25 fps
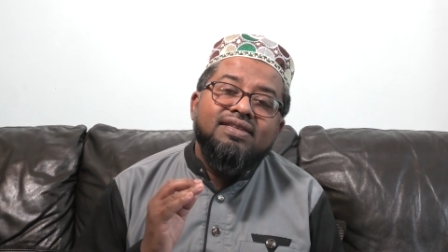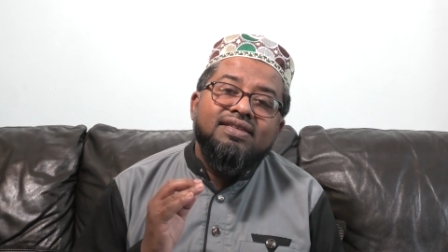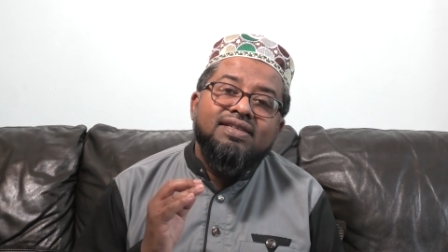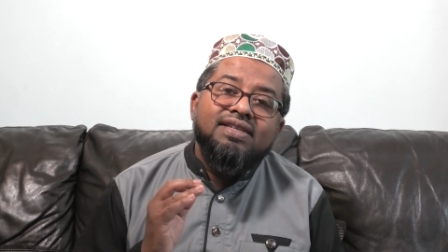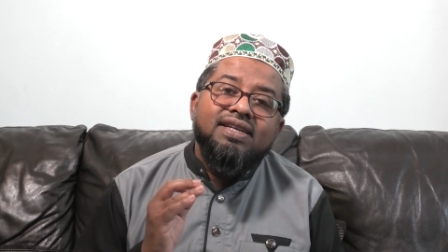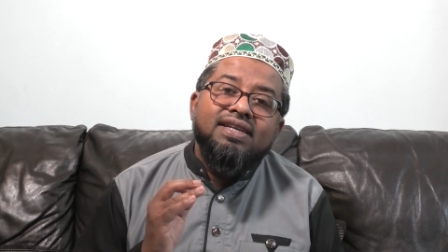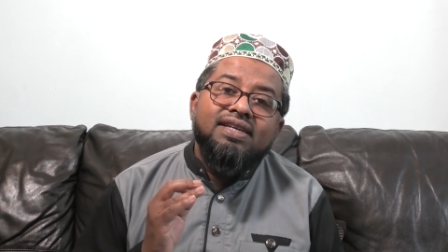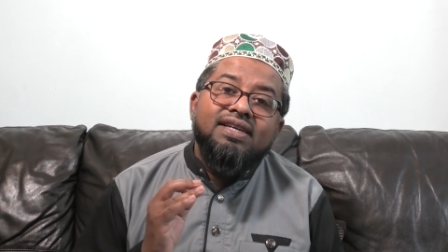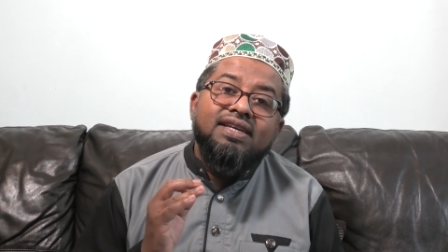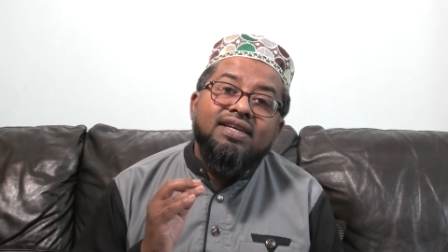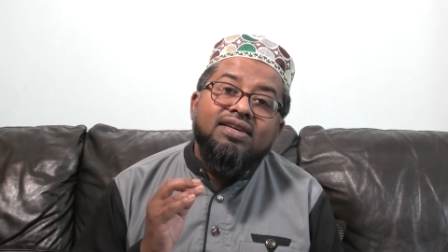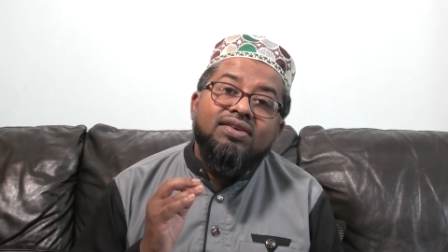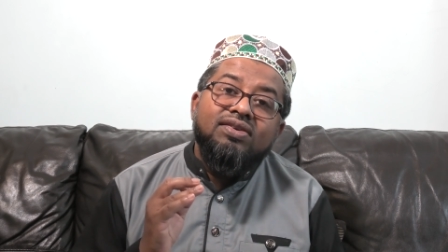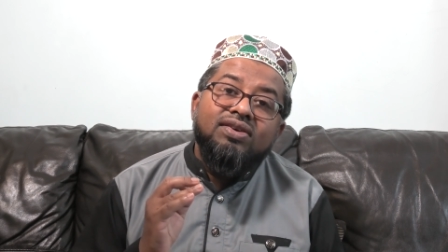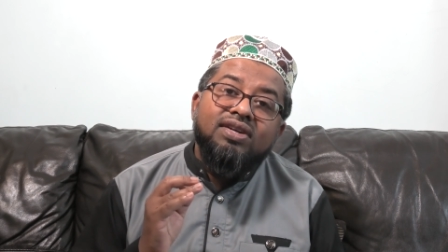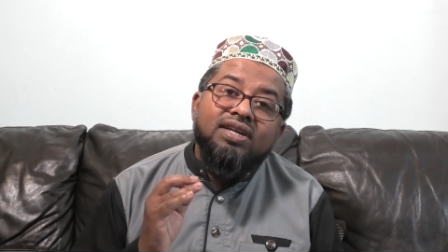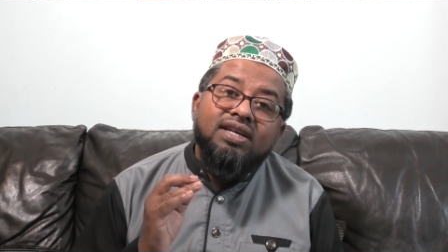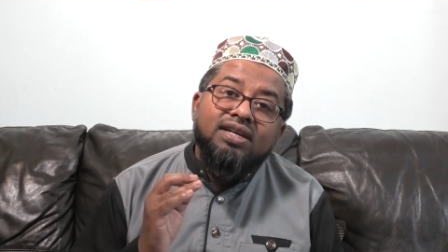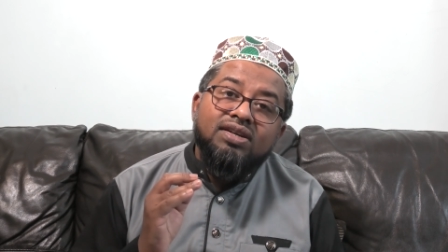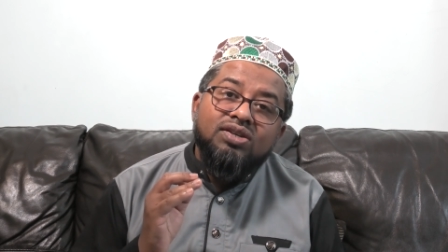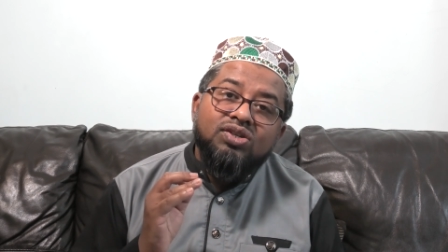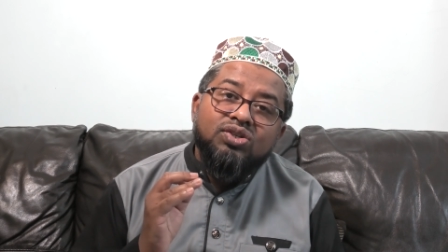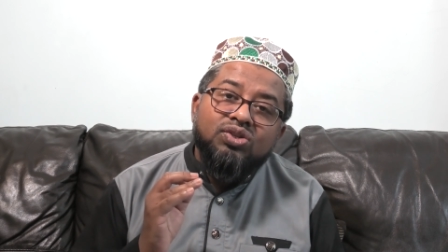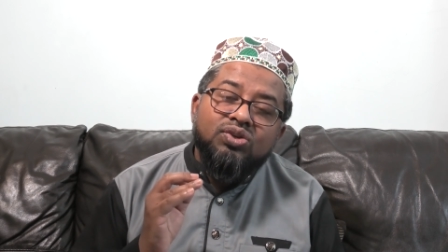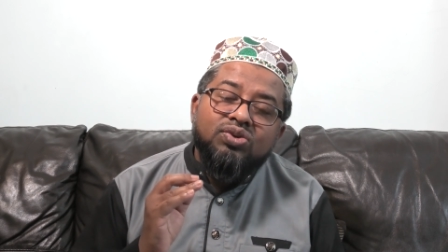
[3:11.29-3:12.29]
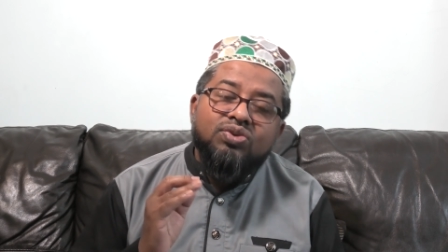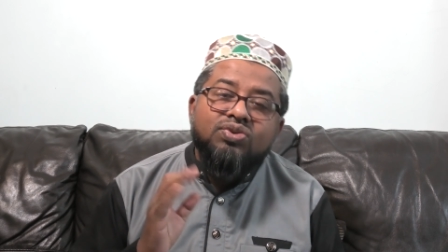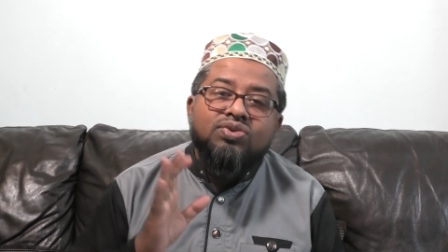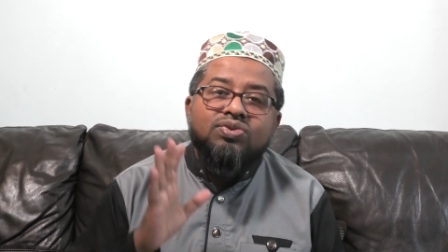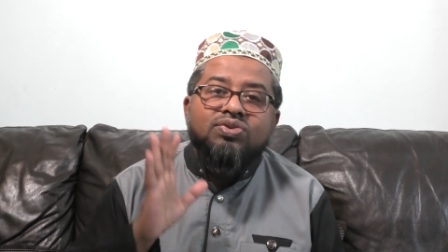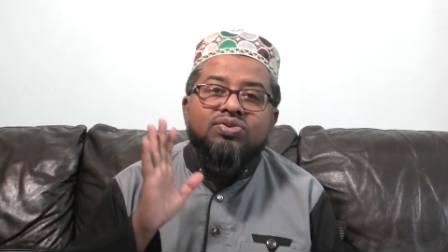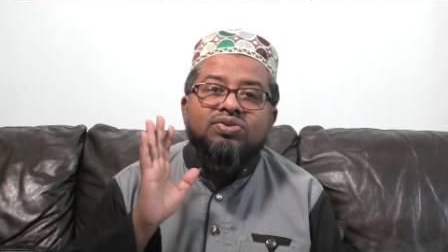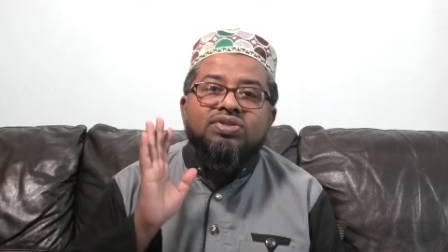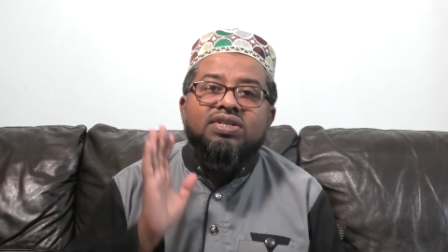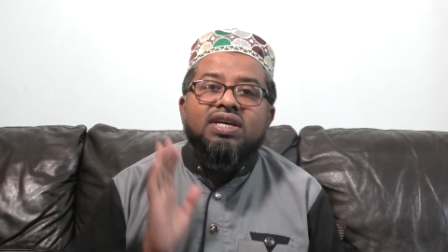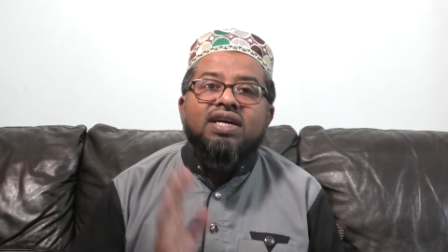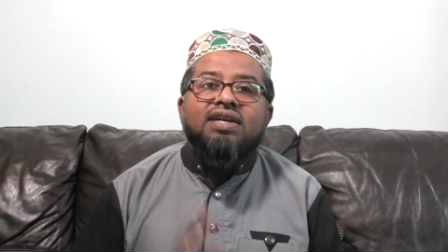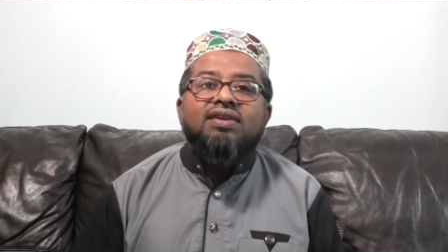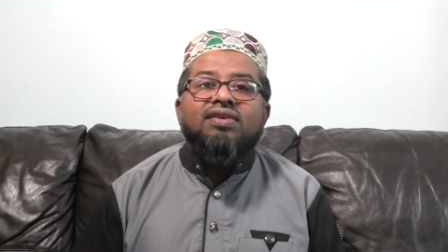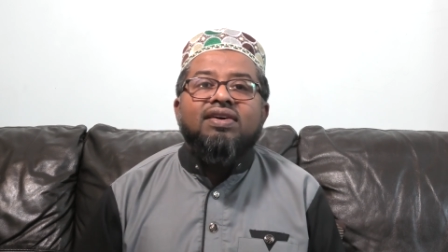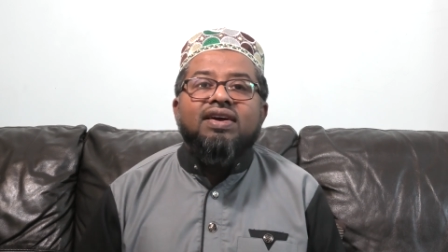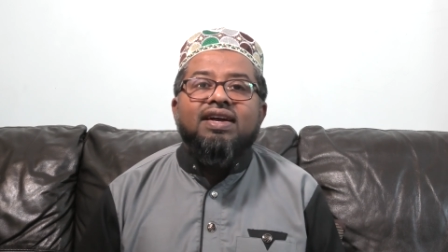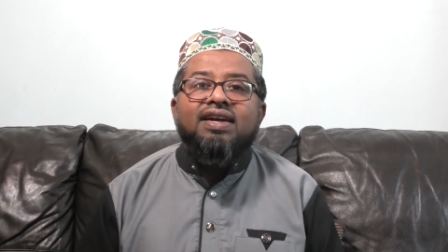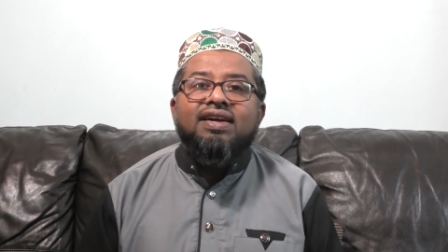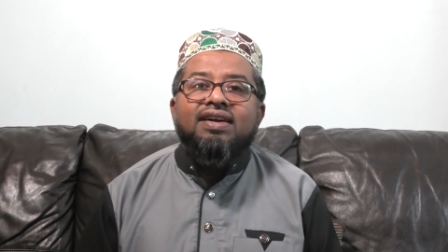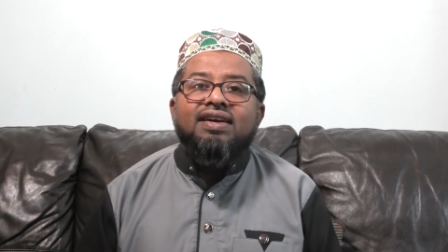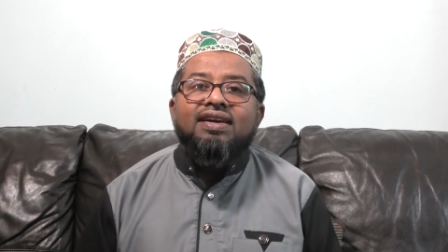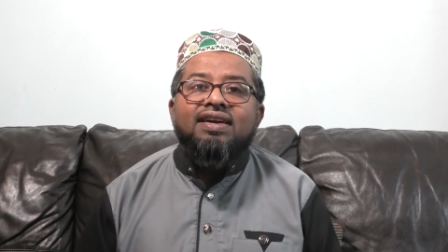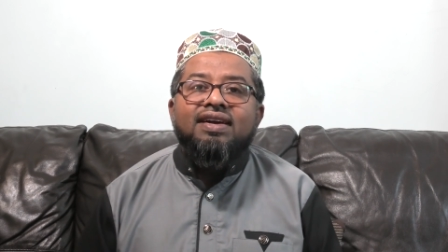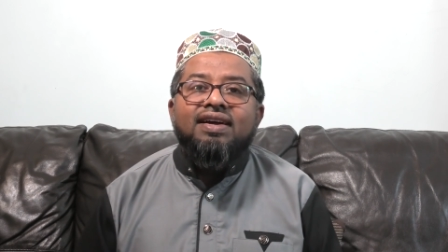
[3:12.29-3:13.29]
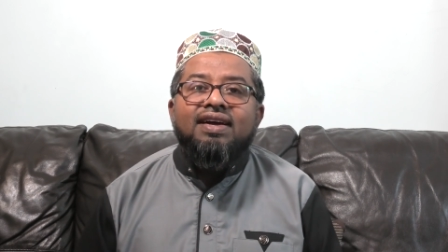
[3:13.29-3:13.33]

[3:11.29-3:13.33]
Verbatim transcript: সে কি করে শুকুর গুজার হয়